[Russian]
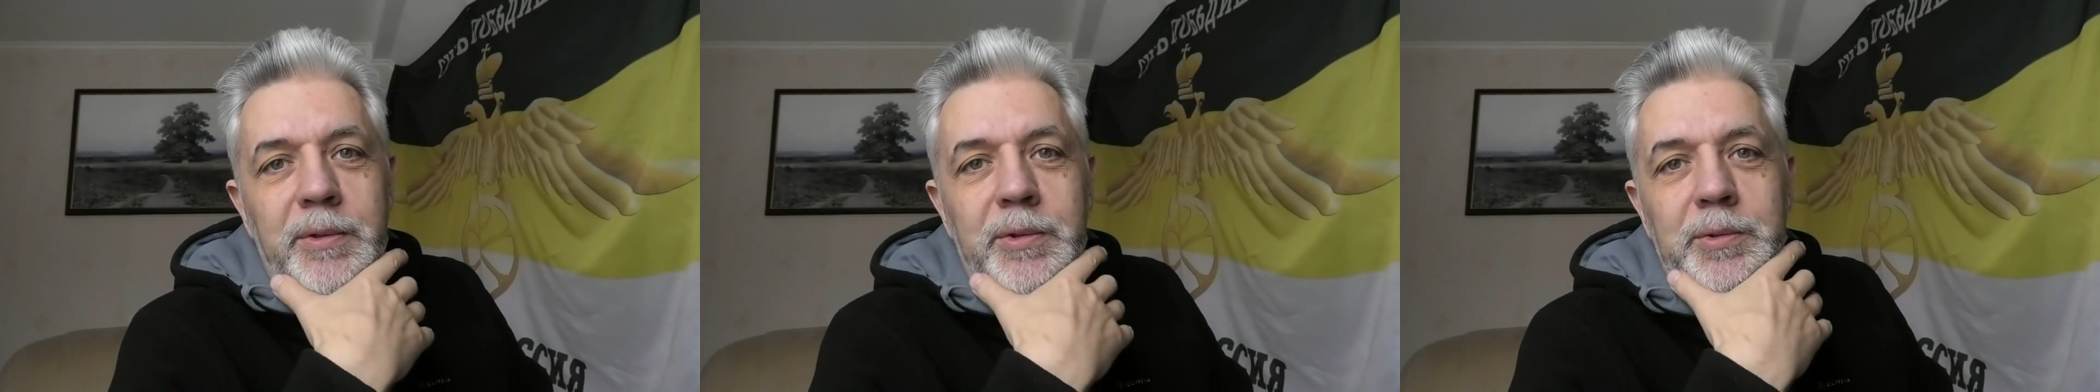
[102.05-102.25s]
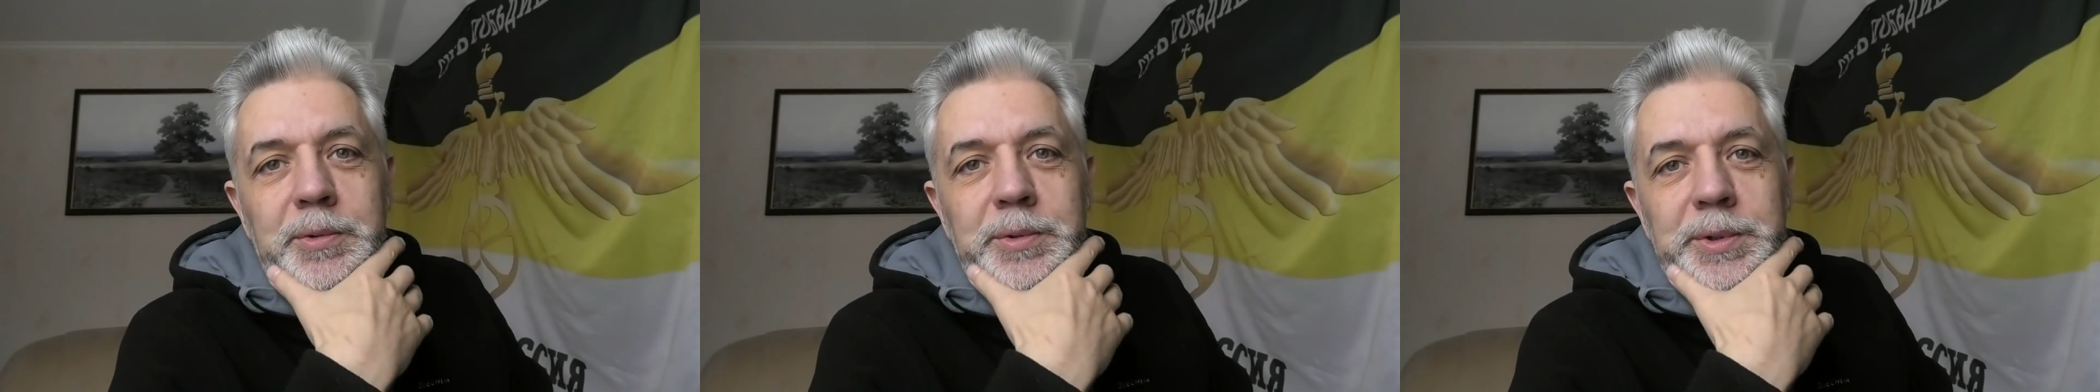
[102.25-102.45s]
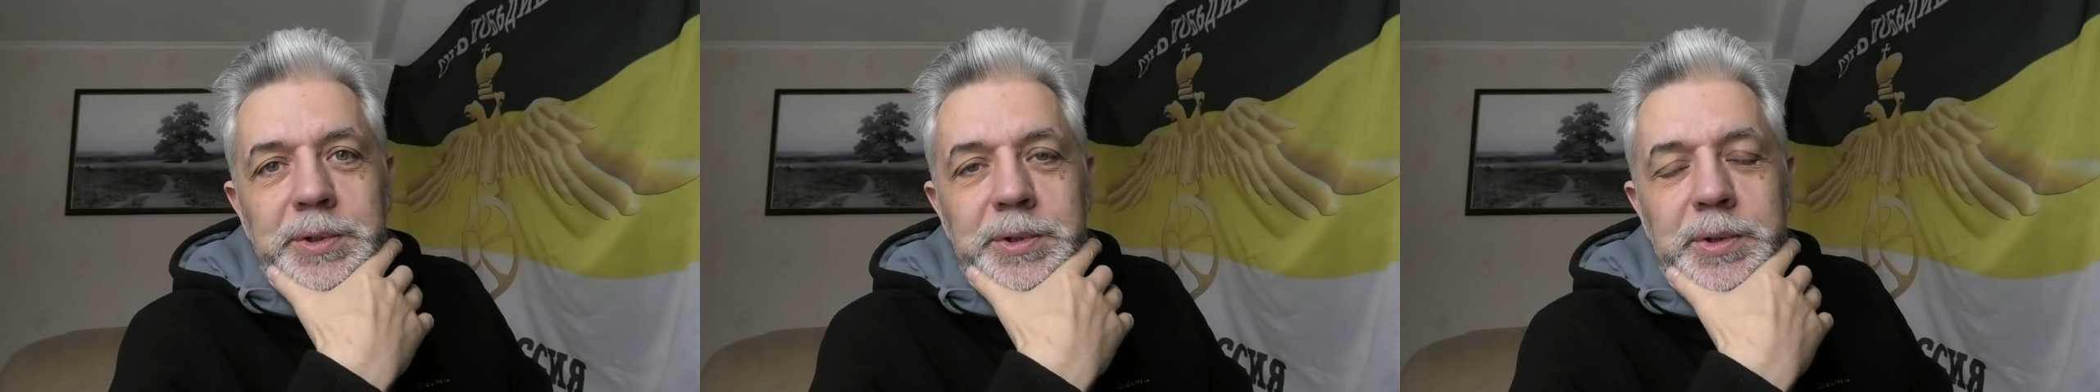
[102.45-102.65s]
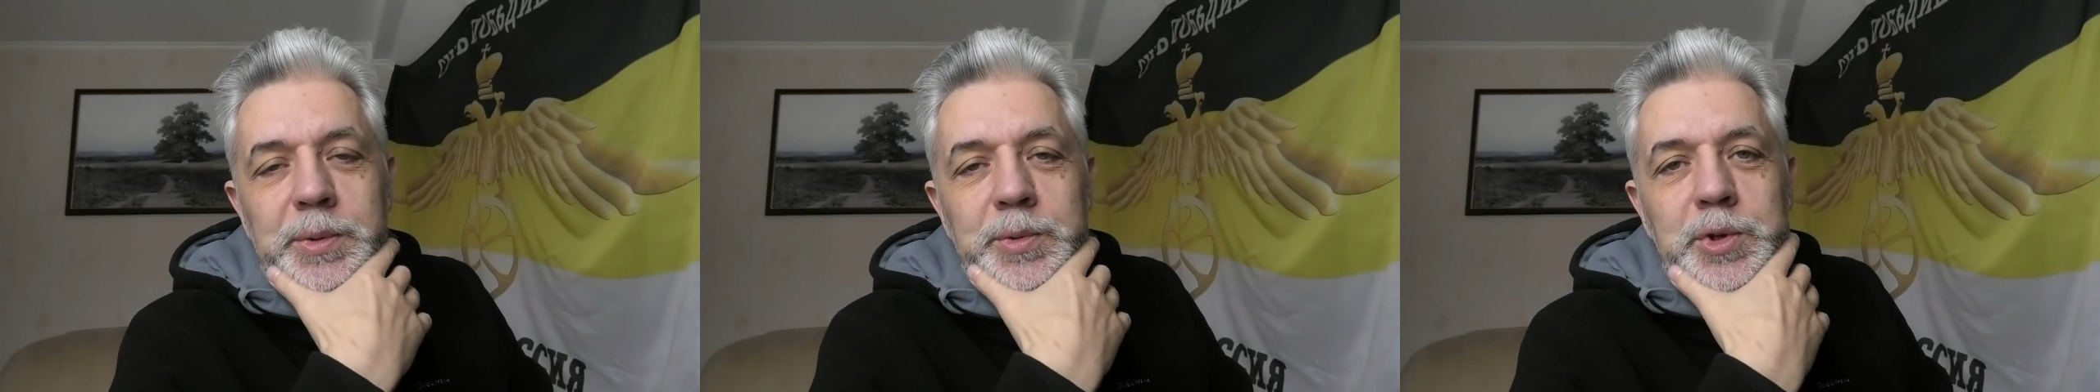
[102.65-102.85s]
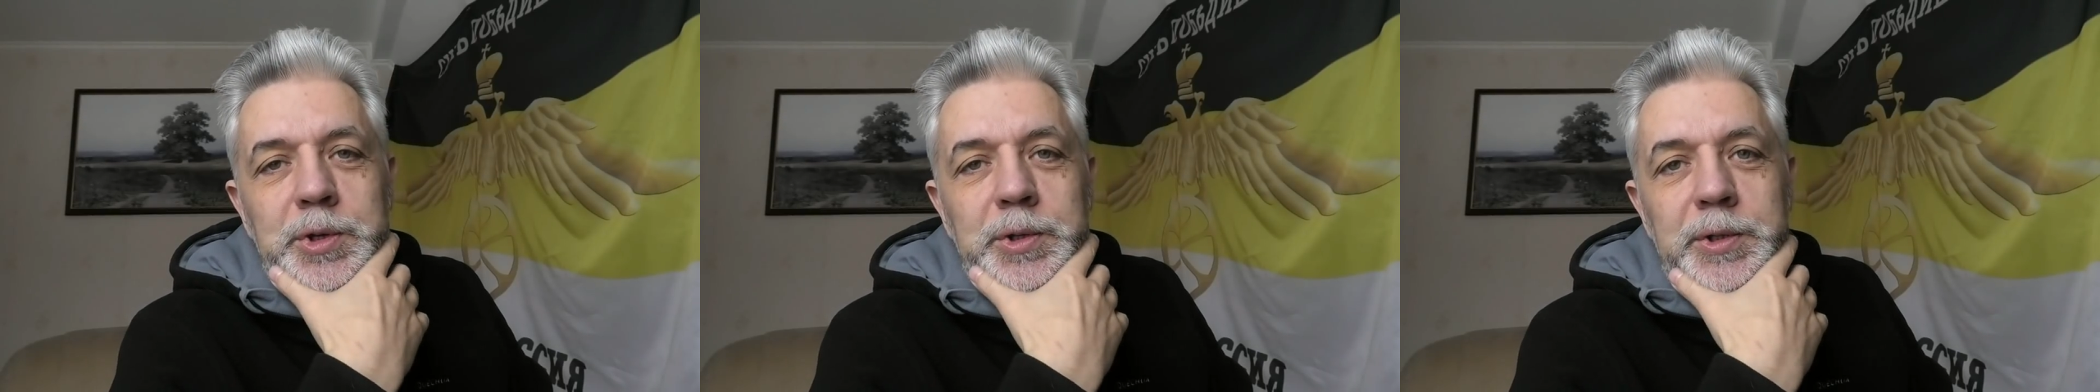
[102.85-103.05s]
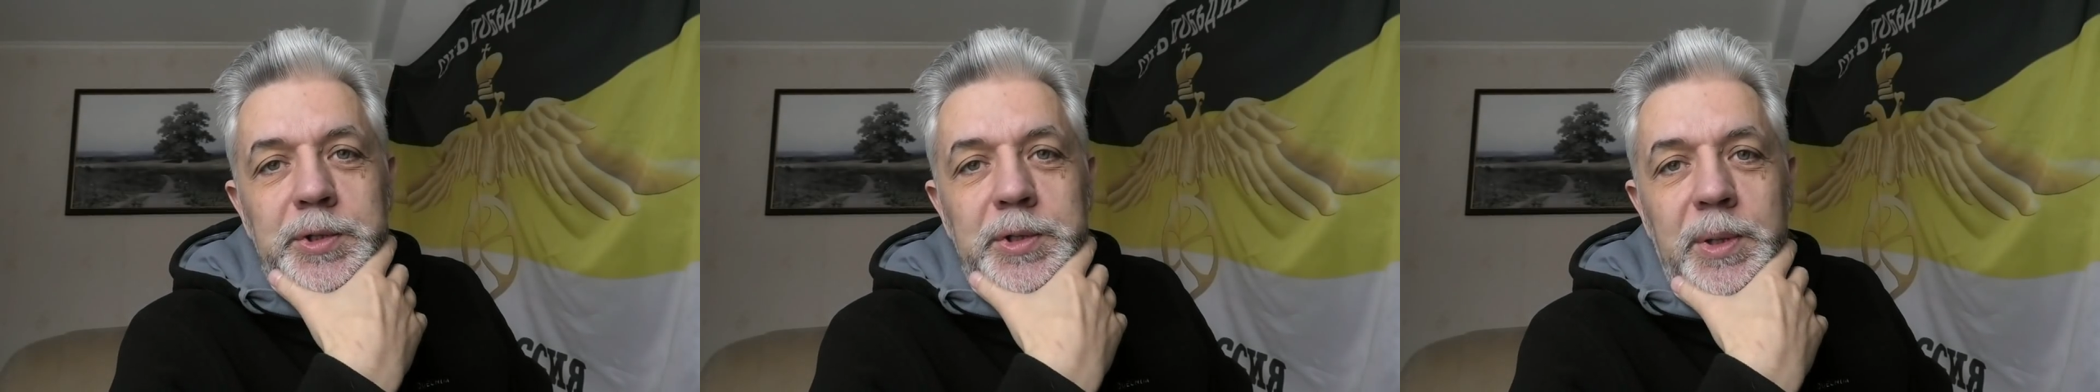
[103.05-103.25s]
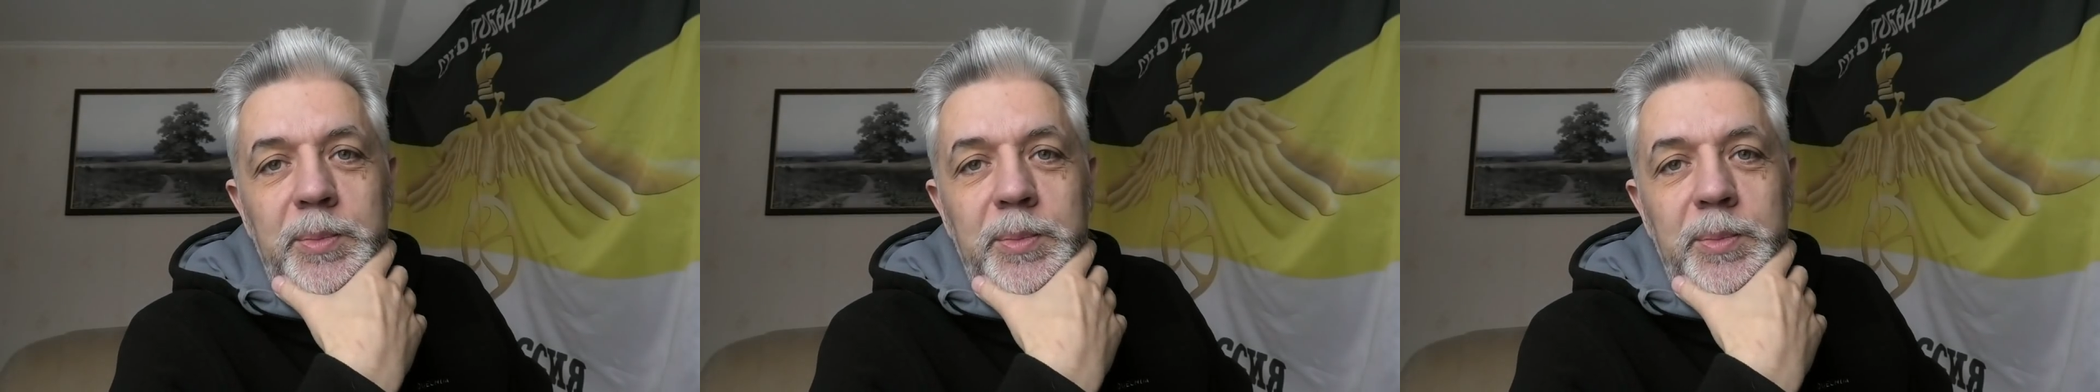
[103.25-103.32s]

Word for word: что отключилось,